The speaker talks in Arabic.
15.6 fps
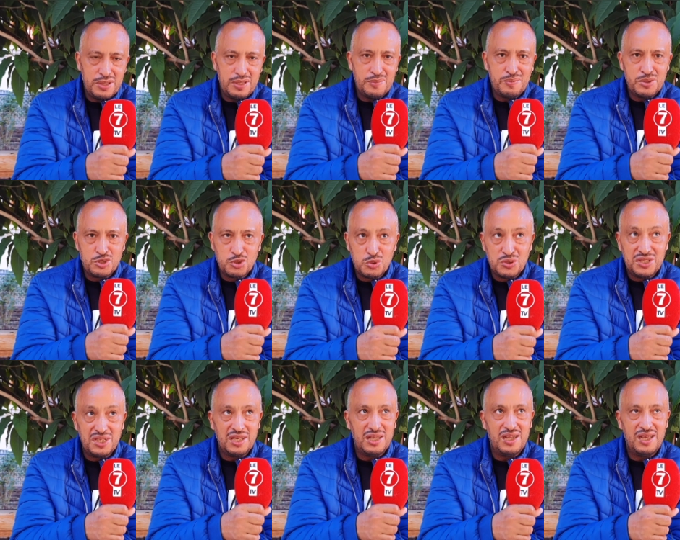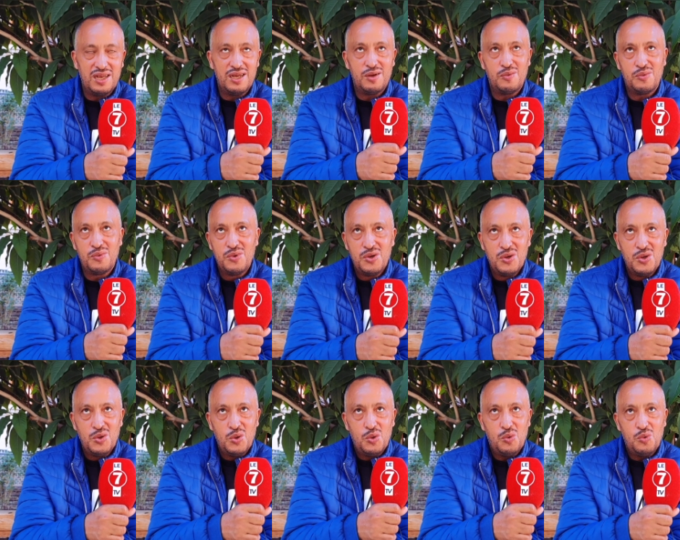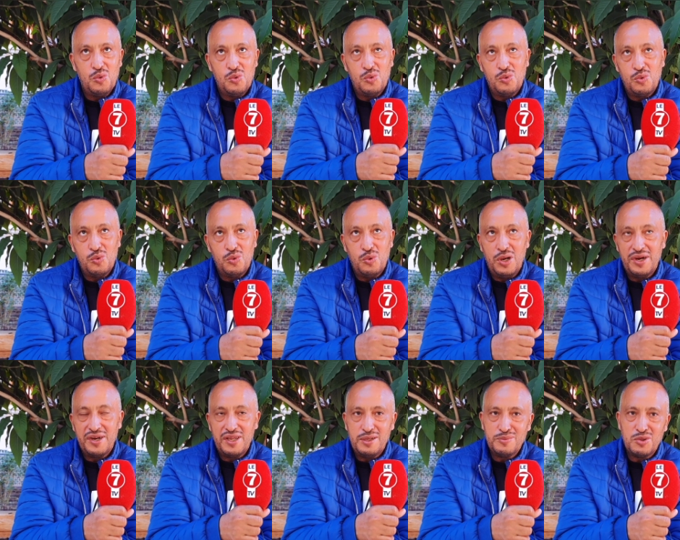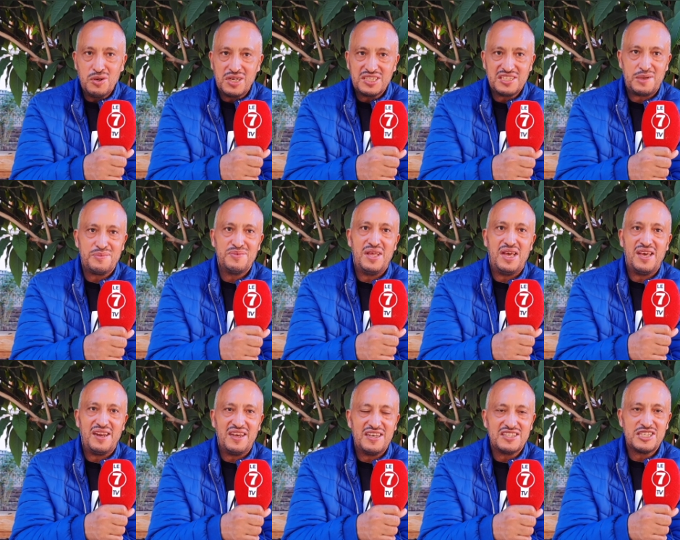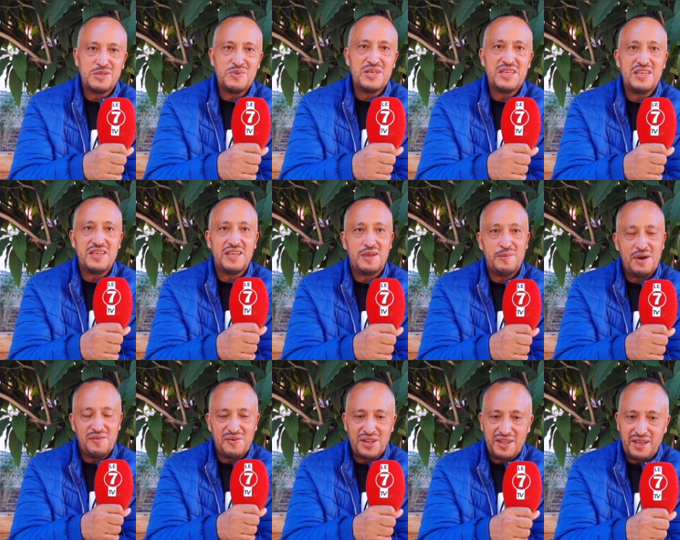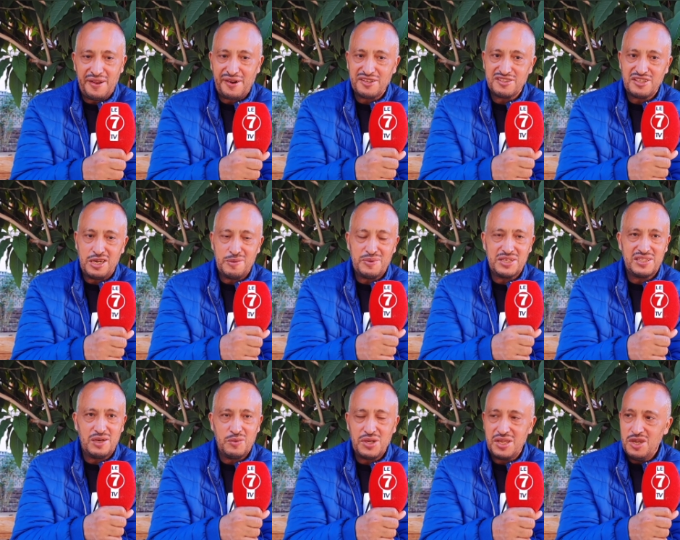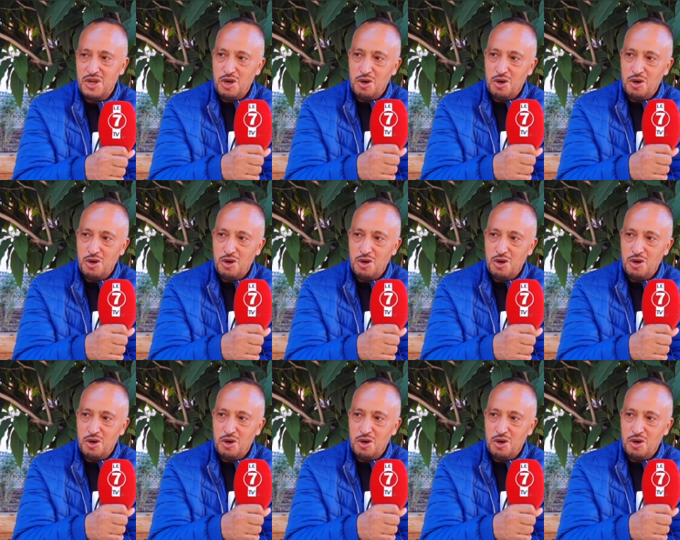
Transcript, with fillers: بالجود ديالها وحنا الحمد لله كتربطنا علاقات كبيره مع فريق الرجاء البيضاوي